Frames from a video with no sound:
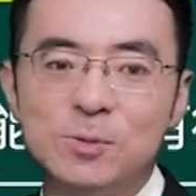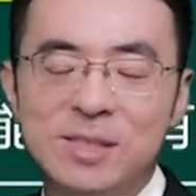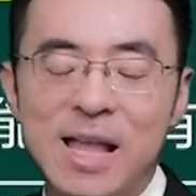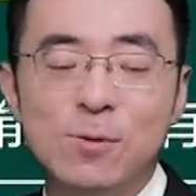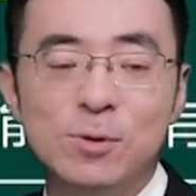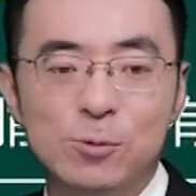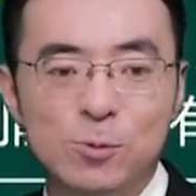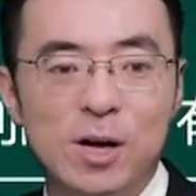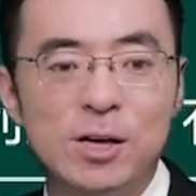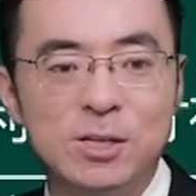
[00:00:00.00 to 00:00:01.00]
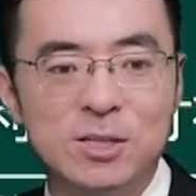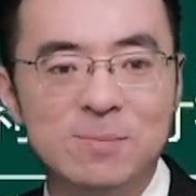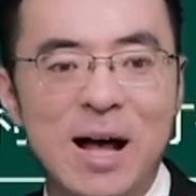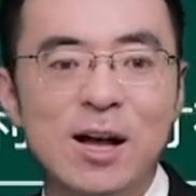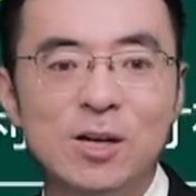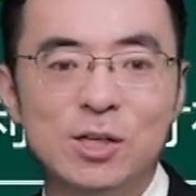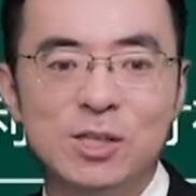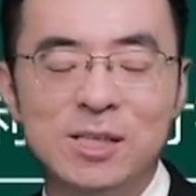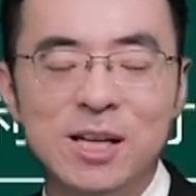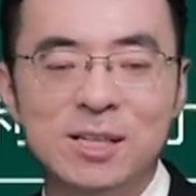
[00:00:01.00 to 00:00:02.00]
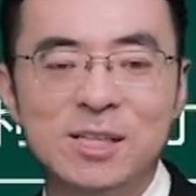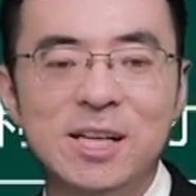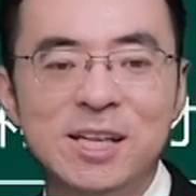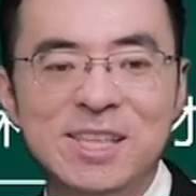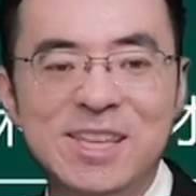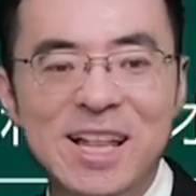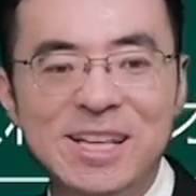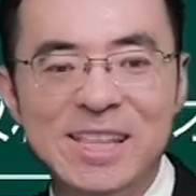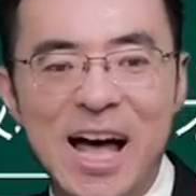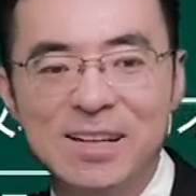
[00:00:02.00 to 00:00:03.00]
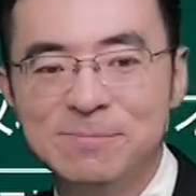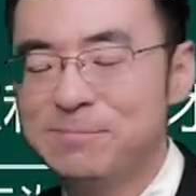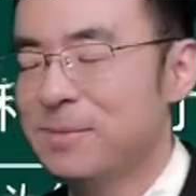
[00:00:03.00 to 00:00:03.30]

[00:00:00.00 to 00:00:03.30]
就大于等于十八，成年人年龄大。